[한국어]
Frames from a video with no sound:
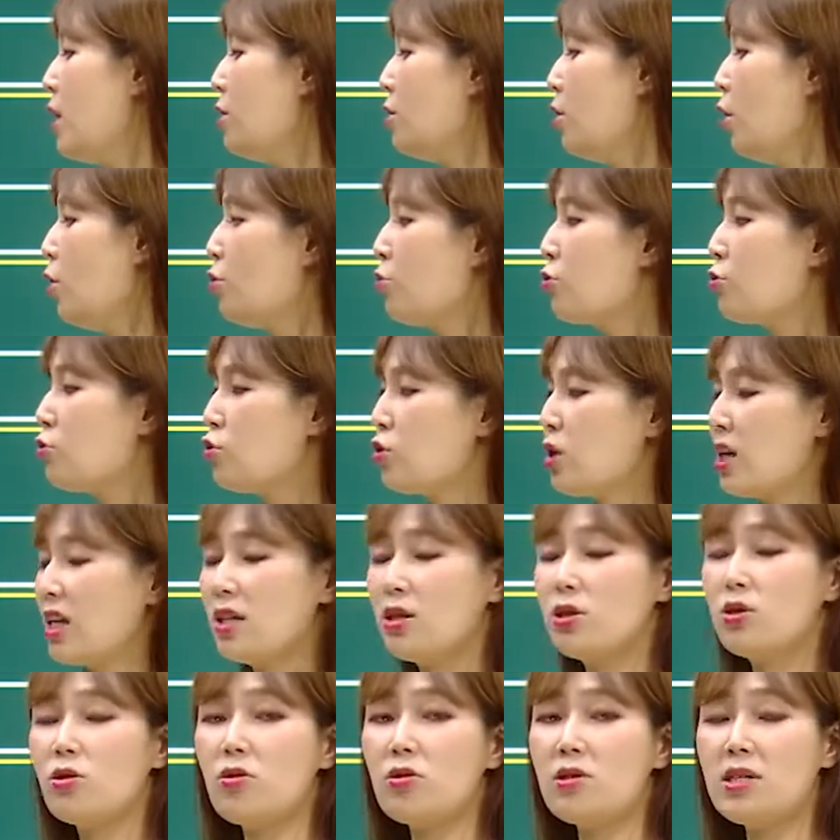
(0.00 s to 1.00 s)
연구
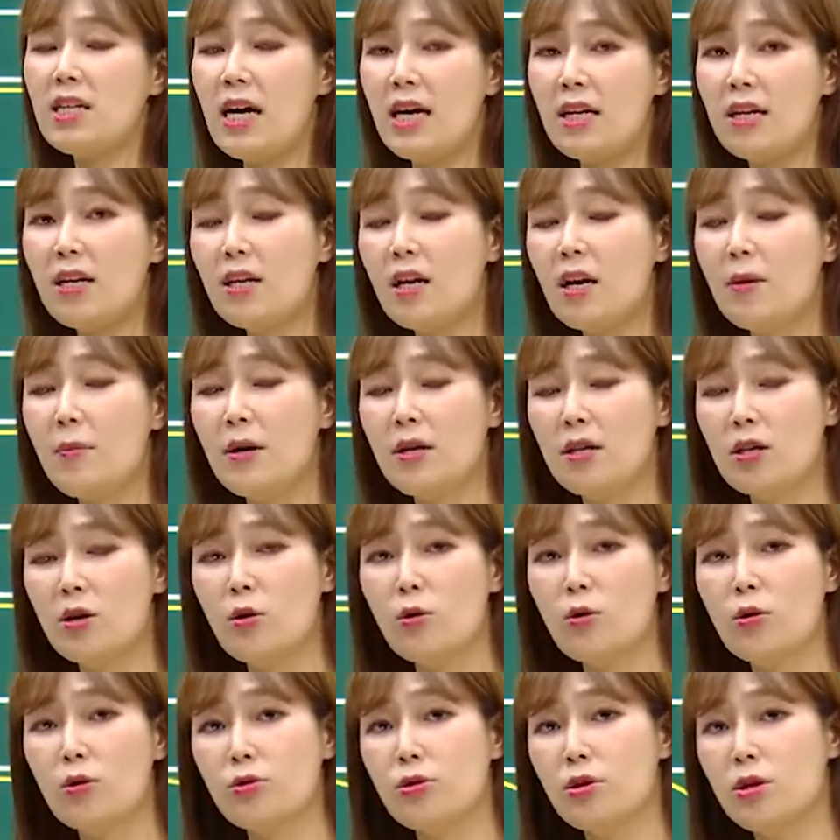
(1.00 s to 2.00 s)
개척, 자기 개발
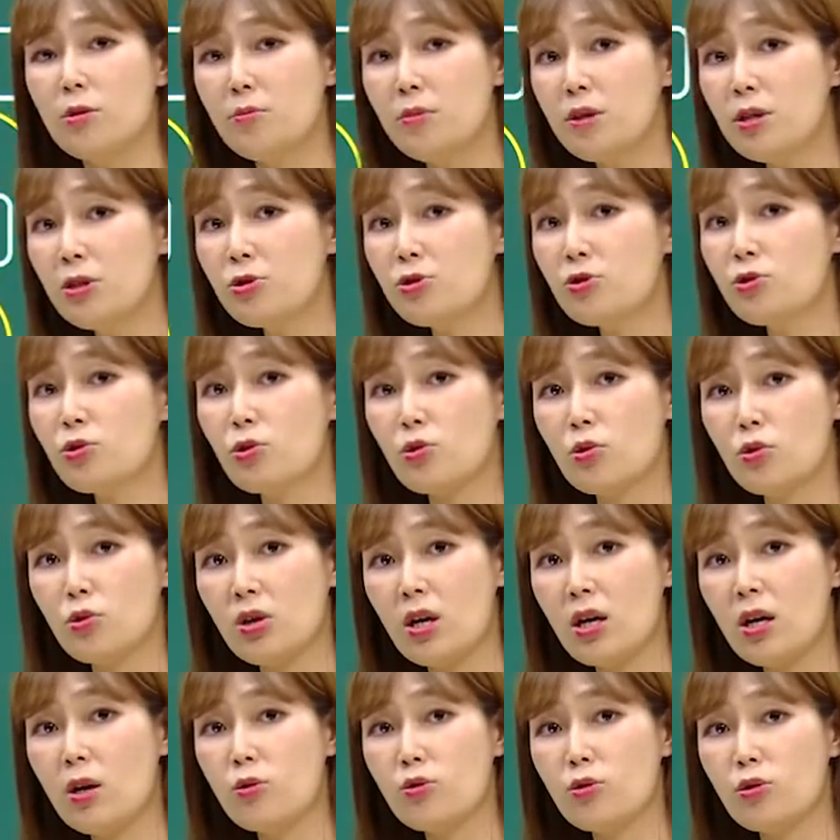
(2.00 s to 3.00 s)
이런 것들이 필수적으로
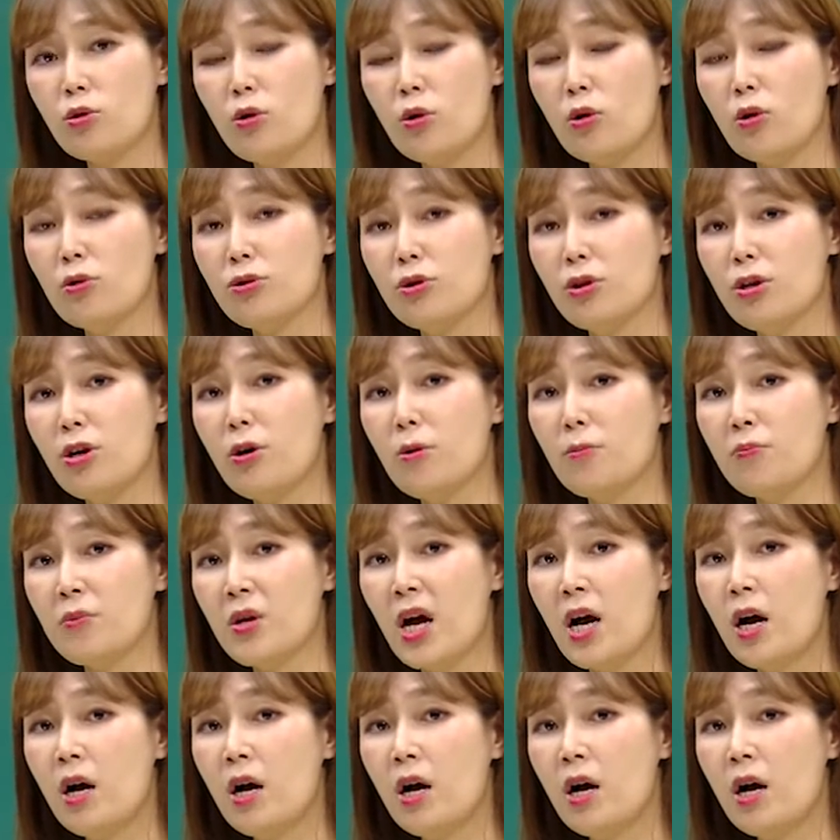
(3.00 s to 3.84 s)
따라오는 거거든요.